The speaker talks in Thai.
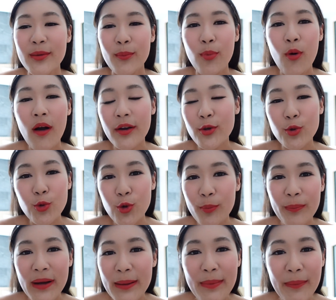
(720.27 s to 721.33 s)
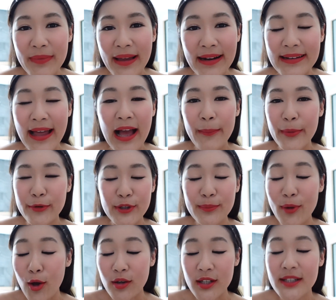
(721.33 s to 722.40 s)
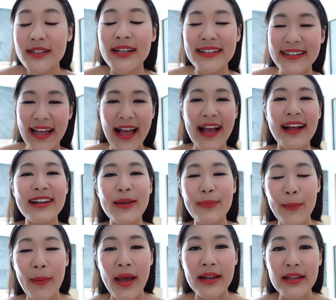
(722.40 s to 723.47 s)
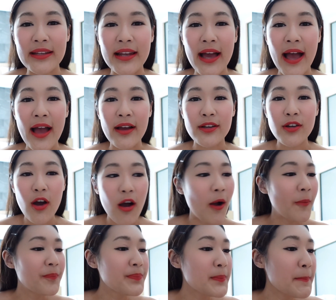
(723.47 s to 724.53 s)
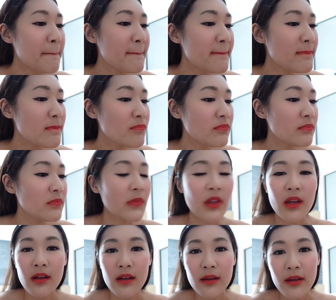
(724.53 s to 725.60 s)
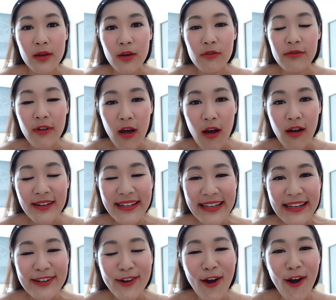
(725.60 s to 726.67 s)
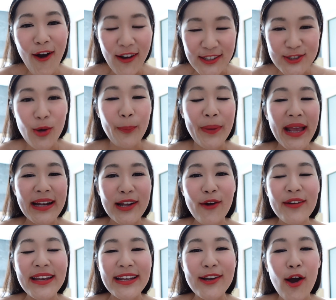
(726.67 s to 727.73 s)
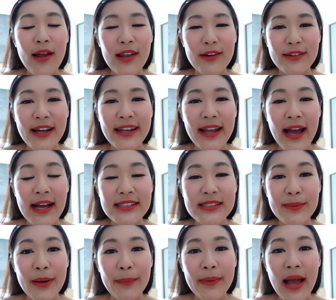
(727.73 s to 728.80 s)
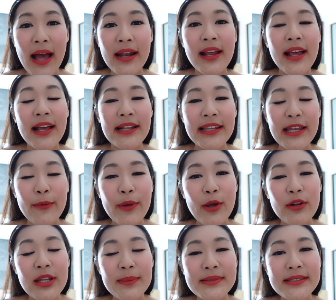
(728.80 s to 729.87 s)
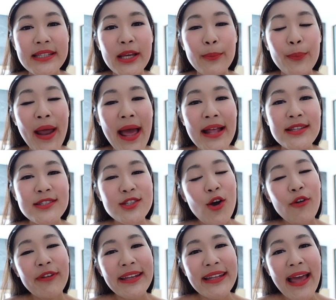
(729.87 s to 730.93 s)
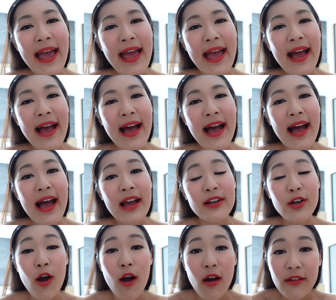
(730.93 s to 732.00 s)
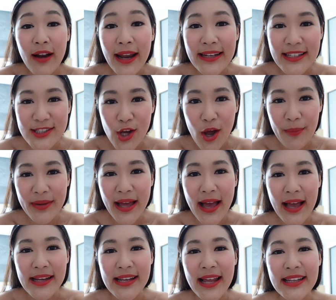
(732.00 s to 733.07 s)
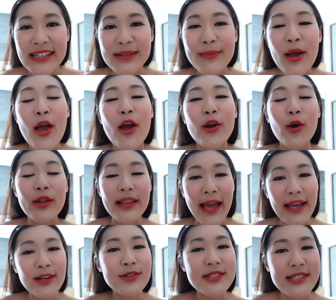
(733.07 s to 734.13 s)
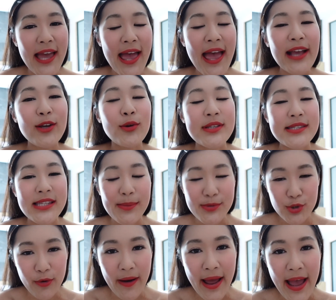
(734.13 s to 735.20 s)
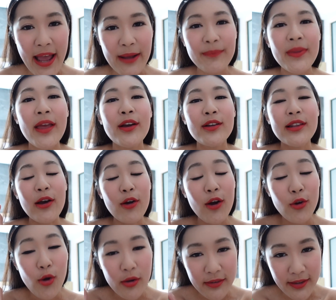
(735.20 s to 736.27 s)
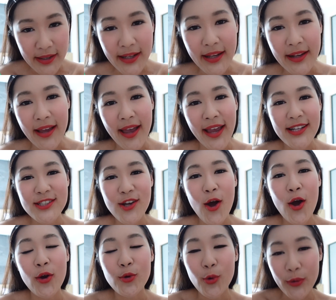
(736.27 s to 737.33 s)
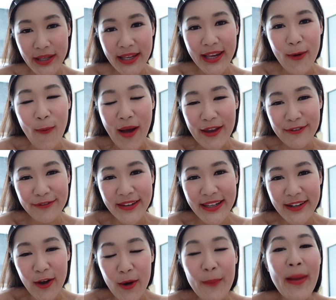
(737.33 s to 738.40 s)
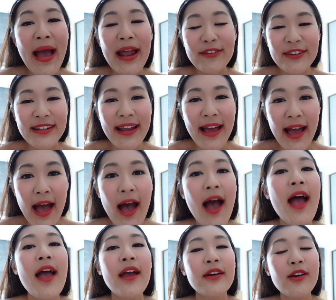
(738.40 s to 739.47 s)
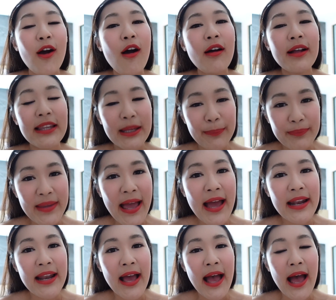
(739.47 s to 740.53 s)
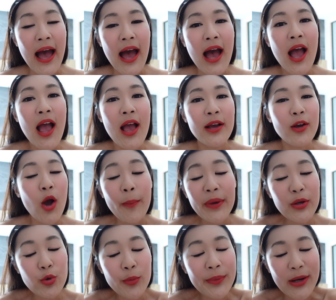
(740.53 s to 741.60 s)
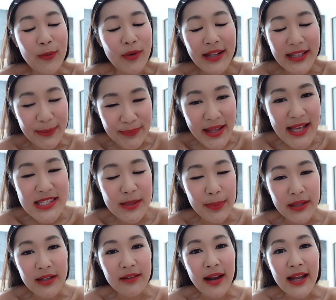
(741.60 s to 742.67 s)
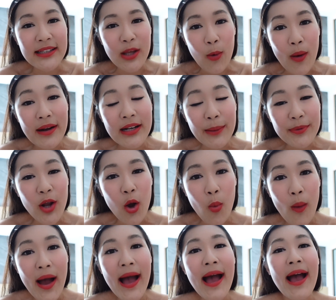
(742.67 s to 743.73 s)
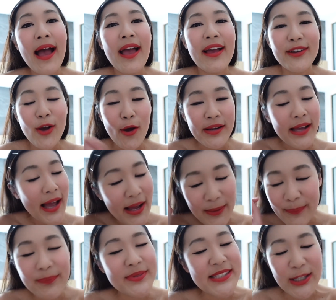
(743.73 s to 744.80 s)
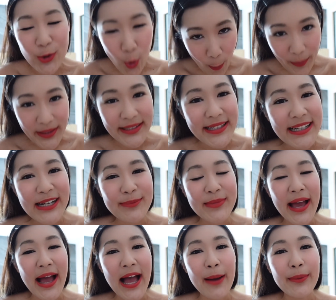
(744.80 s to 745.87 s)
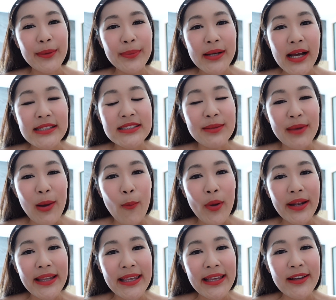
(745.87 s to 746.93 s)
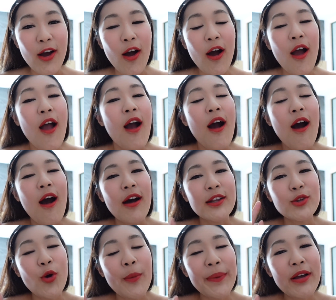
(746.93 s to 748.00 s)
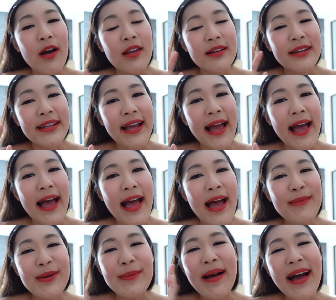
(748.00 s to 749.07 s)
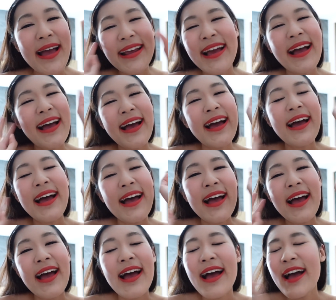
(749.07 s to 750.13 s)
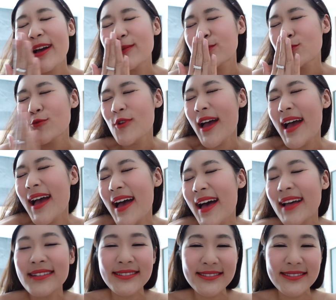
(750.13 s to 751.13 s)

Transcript: พวกยูทูบเบอร์แบบดังๆบิวตี้บล็อกเกอร์ดังๆ อะไรประมาณนี้นะคะก็อืมบล็อกนี้ก็ขอจบเพียงเท่านี้ก่อนแล้วกันนะคะสำหรับการรีวิวลิปสติกแบรนด์โจวีน่าค่ะก็ใครที่ชอบนะคะ อย่าลืมกดไลค์กดแชร์กด subscribe แล้วก็กดกระดิ่งให้ช่องกุ๊กกี้ไวฟีนคอมมานด้วยนะคะ ก็คลิปหน้านะคะ ก็ไม่รู้เหมือนกันว่าคลิปหน้าจะเป็นอะไร แต่ว่ารับรองว่าก็ยังสนุกเหมือนเดิมนะคะ เพื่อนๆสำหรับวันนี้ก็ขอตัวไปก่อนแล้วกันนะคะบ๊ายบายค่ะ